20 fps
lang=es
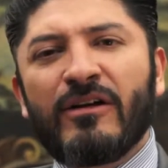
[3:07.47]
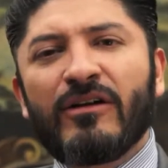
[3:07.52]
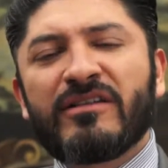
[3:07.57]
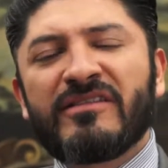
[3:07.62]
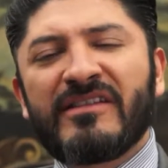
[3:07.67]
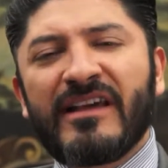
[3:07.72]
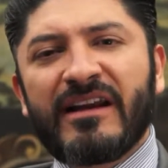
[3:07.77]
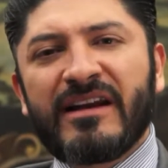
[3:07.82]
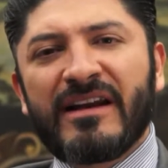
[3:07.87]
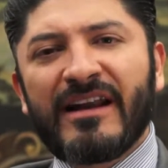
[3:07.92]

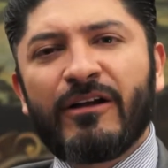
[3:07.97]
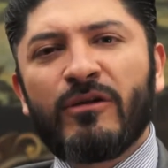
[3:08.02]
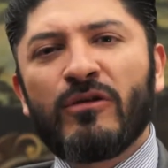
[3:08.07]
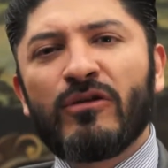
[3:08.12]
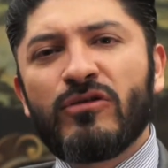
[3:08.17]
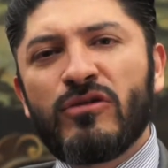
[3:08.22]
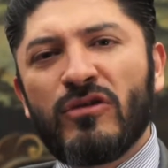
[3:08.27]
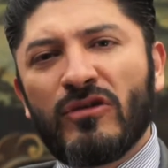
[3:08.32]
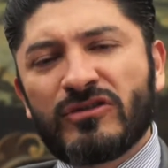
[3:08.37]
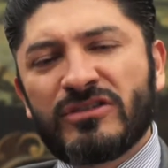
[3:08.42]
se
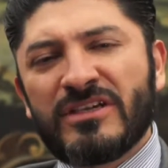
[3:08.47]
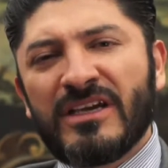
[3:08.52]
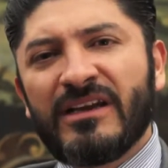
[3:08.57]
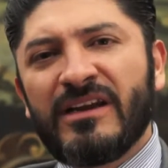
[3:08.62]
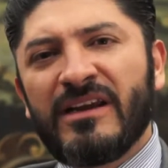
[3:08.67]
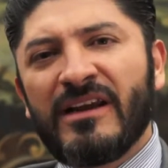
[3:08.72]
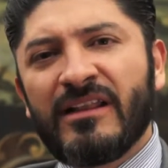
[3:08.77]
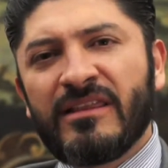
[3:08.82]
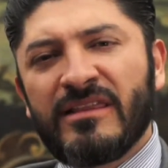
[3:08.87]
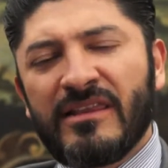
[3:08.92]
reconocen
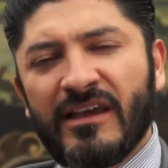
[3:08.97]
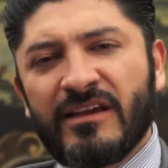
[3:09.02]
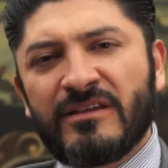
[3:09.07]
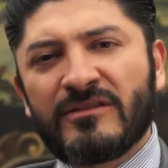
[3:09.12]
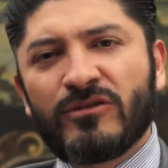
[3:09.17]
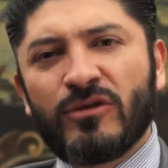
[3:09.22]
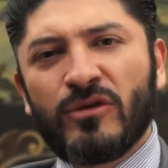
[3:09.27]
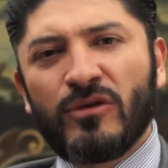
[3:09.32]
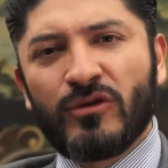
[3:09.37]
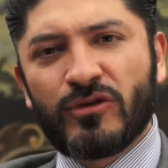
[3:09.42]
en el
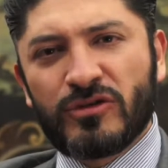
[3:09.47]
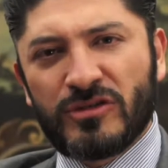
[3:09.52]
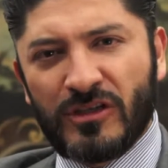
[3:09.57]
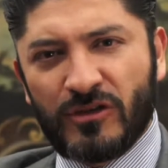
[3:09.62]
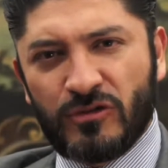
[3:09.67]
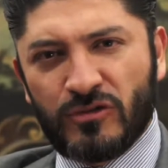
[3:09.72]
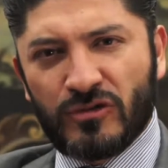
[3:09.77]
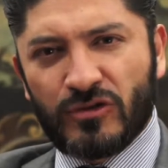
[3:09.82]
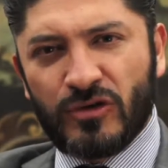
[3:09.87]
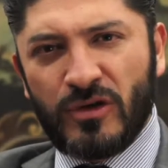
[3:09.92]
texto
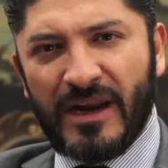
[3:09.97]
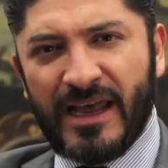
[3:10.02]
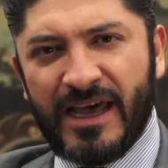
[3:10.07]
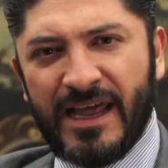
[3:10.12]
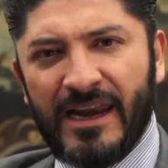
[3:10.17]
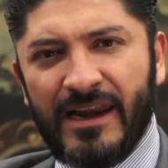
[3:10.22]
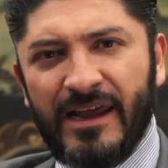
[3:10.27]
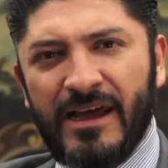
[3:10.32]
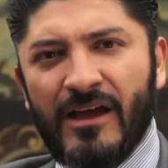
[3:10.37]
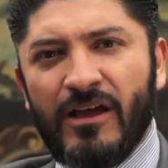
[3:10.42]

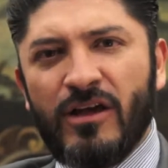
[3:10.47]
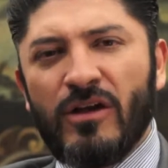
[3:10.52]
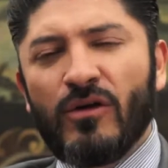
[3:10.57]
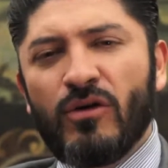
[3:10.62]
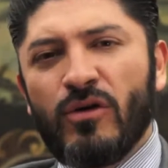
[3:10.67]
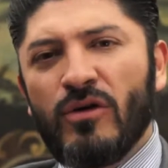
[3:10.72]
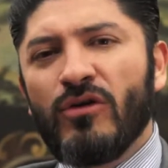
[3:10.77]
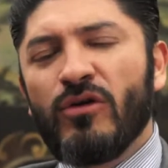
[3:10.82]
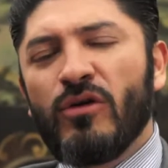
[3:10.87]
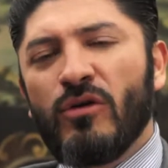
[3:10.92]
constitucional,
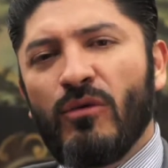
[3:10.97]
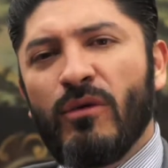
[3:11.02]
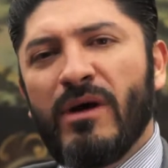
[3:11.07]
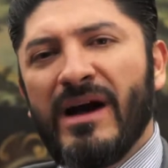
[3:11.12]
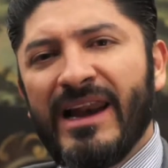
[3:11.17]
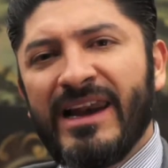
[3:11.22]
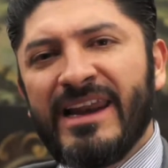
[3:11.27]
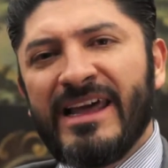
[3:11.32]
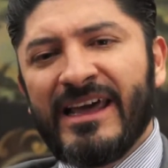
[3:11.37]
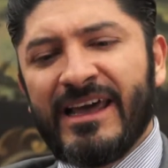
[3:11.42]
con lo
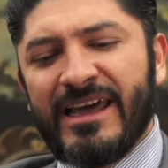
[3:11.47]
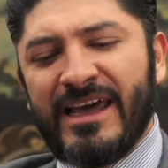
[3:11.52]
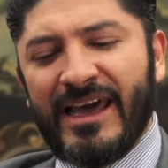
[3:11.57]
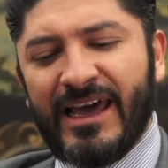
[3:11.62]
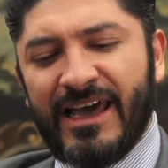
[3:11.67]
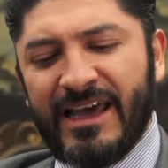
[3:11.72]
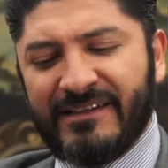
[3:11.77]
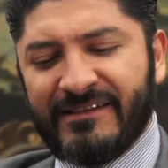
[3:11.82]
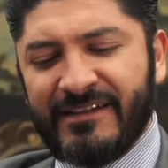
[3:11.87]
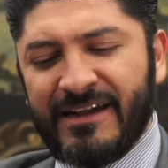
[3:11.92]
cual
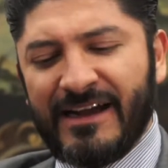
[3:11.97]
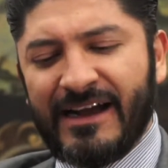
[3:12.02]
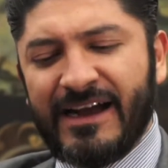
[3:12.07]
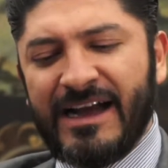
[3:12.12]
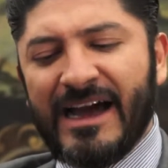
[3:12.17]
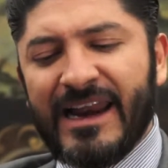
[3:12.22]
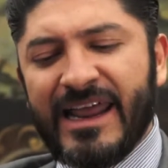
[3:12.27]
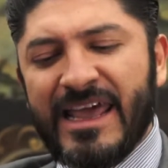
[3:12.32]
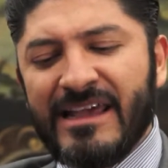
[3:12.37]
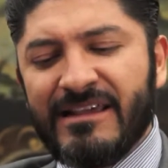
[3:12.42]
esa
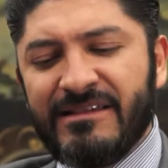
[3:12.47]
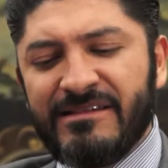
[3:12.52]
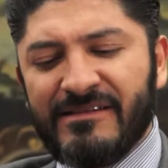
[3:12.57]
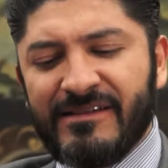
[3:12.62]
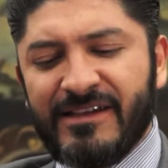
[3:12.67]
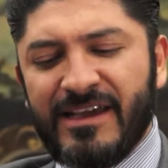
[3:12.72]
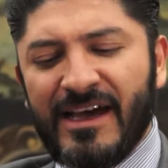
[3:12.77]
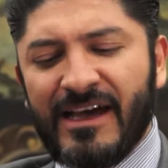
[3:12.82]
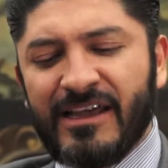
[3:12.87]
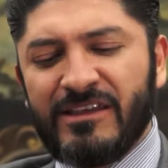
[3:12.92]

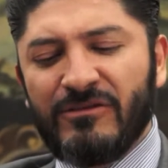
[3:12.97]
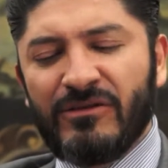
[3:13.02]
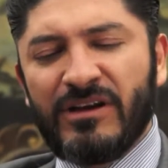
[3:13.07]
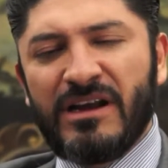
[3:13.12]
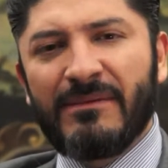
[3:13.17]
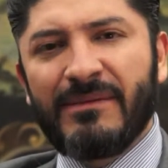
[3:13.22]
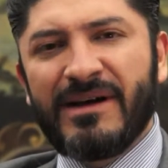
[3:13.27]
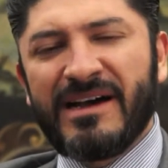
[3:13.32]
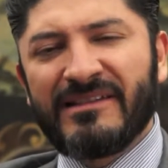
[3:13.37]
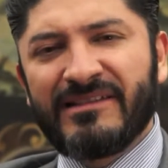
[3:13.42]
carencia de
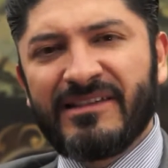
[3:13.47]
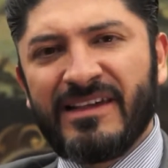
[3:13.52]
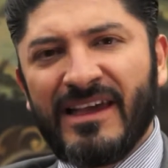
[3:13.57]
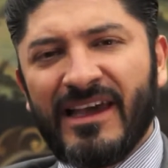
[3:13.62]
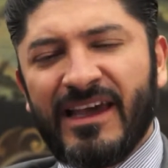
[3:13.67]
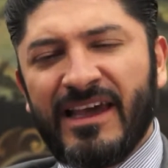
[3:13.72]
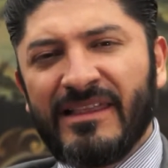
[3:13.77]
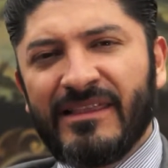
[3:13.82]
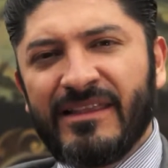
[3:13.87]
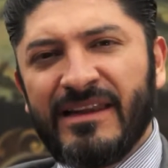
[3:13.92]
una
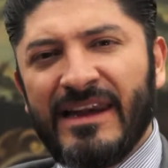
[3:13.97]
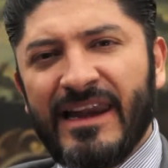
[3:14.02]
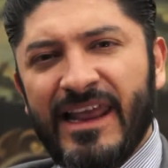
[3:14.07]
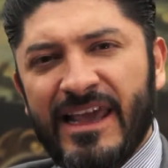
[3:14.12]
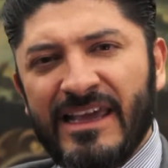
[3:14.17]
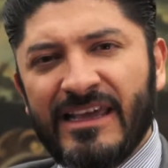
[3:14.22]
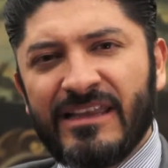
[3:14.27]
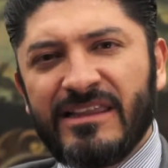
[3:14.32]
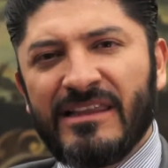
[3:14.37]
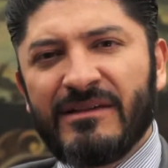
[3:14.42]
base
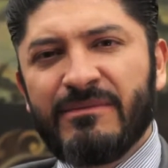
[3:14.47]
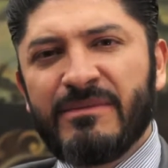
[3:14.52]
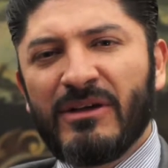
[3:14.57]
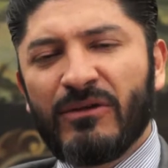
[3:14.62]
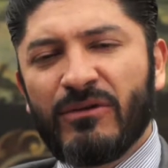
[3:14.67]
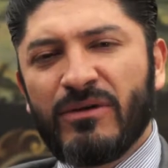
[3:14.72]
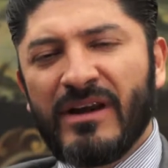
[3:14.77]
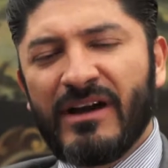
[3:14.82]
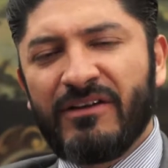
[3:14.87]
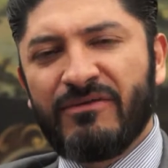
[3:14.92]

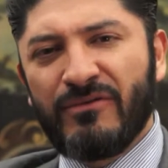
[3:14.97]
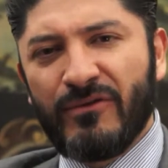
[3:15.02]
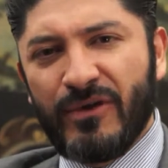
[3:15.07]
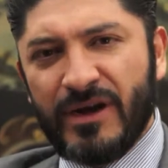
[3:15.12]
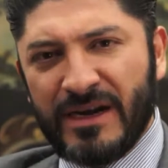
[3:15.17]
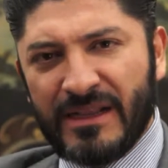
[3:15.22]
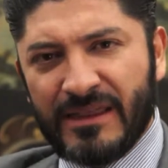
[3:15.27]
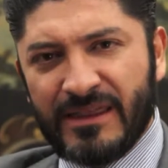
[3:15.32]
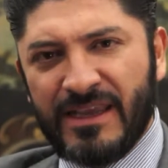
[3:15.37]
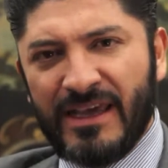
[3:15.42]
legitimadora
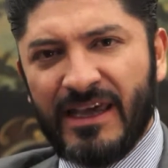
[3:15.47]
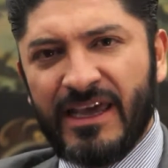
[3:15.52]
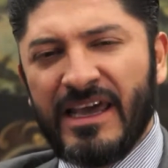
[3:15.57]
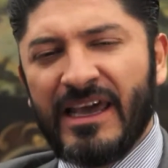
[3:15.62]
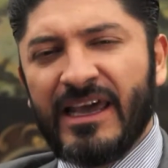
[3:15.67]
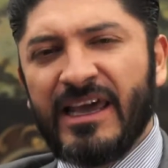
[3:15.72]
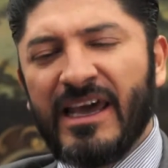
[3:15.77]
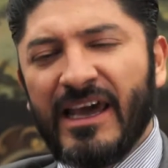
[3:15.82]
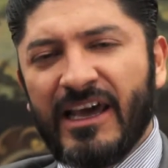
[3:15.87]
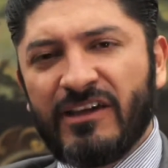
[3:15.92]

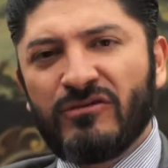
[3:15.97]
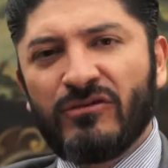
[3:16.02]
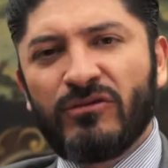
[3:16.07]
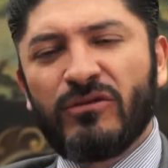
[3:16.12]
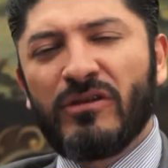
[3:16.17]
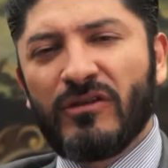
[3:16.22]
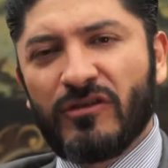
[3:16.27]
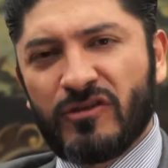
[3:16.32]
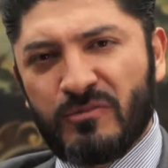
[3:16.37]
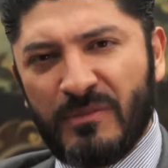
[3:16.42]
fuerte es
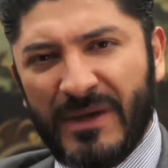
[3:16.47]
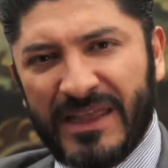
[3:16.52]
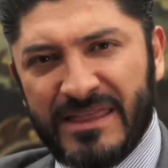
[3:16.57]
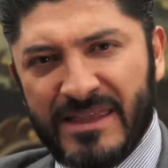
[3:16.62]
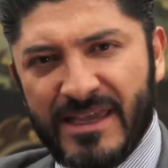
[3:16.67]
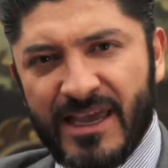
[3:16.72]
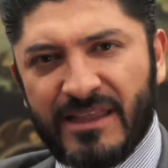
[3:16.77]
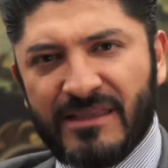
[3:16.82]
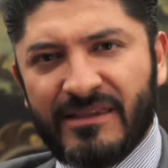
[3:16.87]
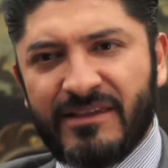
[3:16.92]
uno de los
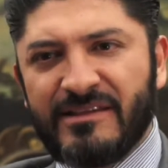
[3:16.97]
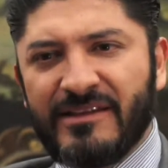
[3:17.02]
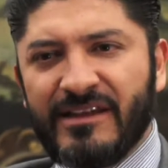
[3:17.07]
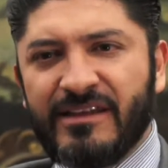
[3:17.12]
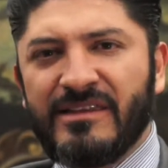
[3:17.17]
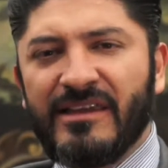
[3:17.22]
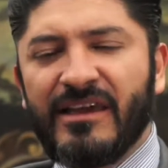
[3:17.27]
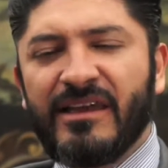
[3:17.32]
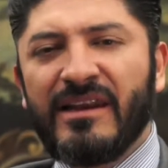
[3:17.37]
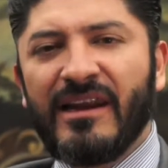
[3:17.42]
pendientes que
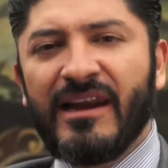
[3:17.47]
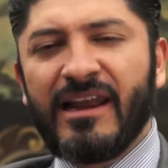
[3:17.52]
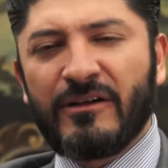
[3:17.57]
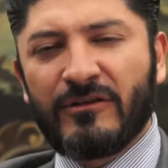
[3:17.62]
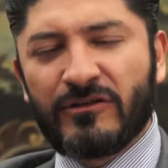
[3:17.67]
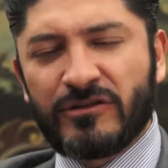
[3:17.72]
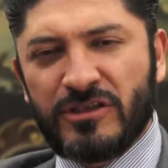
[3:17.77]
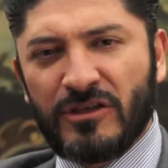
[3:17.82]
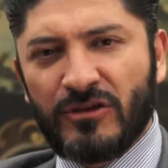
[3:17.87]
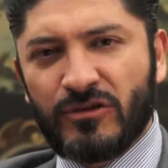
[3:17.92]
tiene la
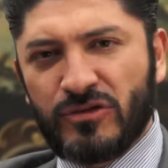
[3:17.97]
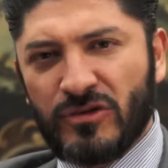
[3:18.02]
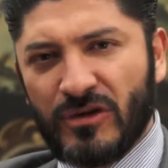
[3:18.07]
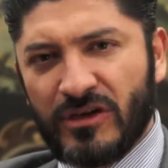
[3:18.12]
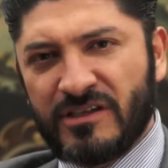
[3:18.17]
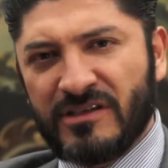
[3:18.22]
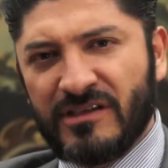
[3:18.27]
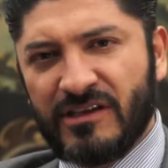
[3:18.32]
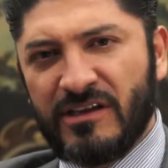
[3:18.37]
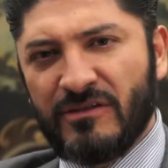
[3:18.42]
Constitución
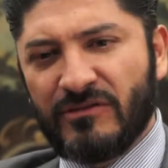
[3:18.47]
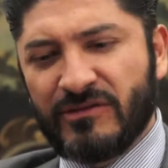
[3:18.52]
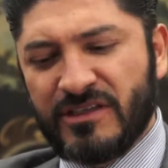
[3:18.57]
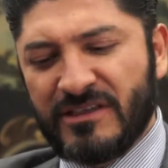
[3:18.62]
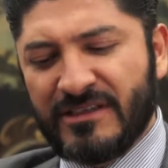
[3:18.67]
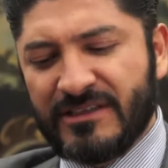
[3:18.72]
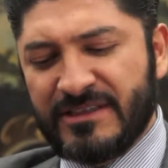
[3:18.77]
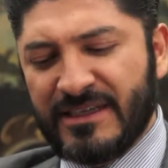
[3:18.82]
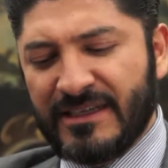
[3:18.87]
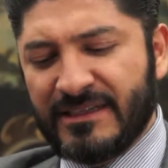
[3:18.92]
a 100 años de
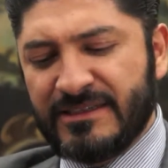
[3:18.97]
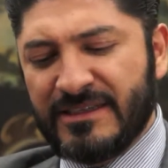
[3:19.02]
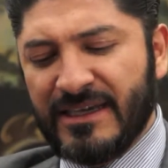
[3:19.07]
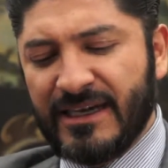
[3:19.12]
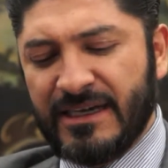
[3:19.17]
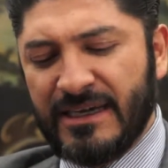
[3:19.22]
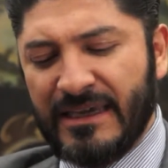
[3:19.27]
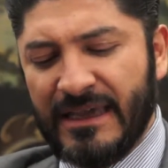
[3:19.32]
distancia.